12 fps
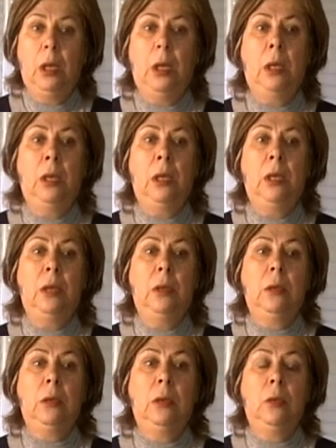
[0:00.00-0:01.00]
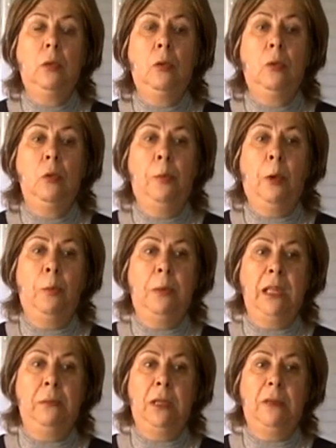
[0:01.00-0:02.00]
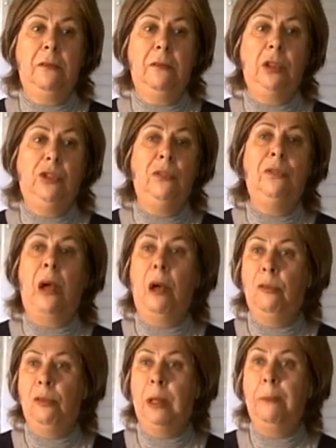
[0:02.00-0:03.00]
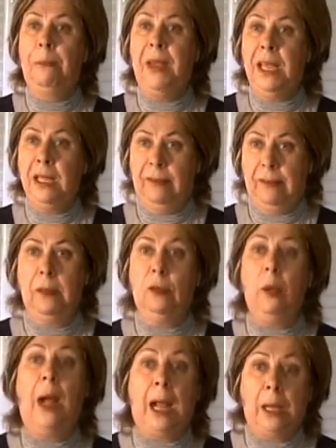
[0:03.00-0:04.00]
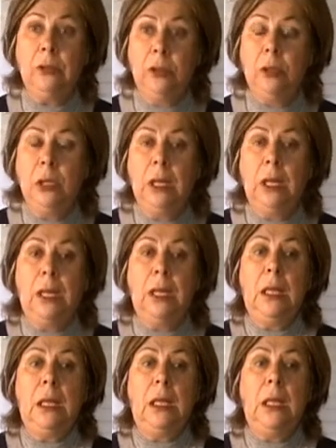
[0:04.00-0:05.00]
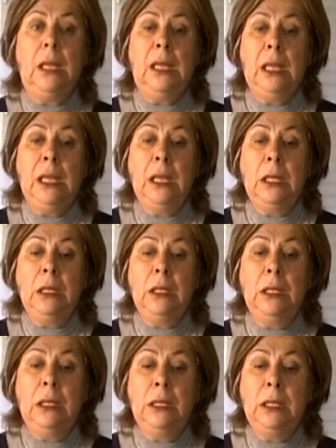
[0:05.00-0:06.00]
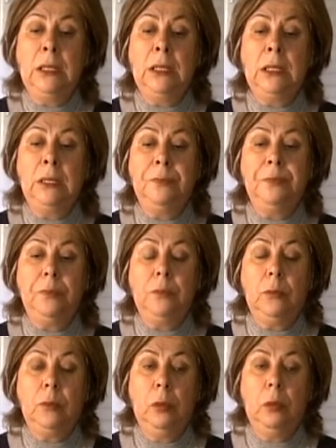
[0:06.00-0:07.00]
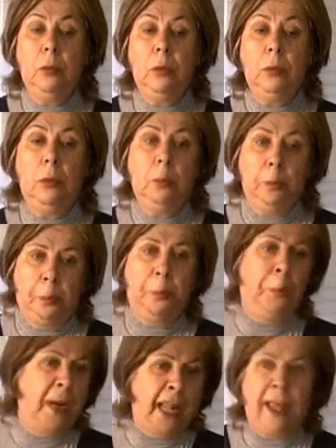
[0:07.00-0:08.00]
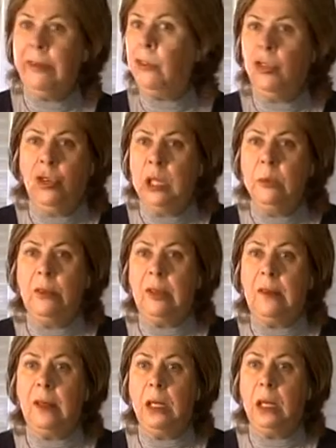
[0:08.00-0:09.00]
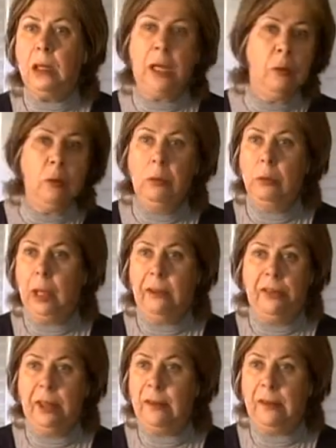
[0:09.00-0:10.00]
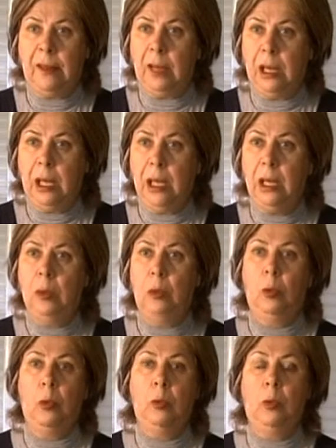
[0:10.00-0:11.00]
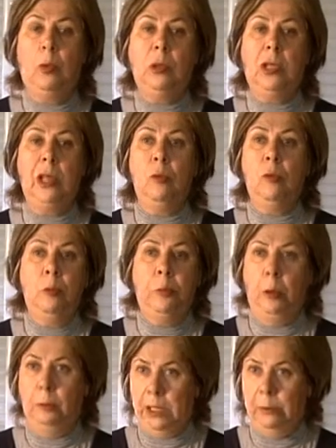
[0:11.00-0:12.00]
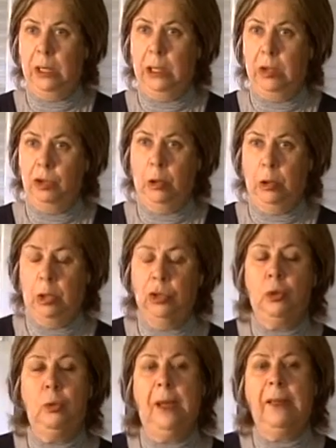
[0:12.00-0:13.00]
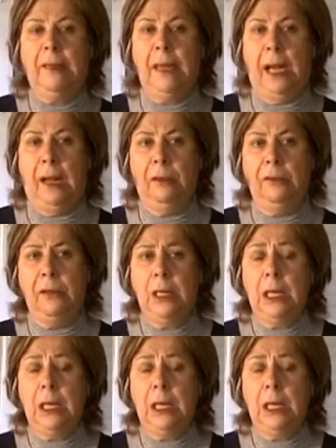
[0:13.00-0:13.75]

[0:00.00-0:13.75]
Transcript: uh, um problema de válvula bem acentuado e uh, presto, digamos assim, a ter um AVC ou, ou ter um problema cardiológico mais grave.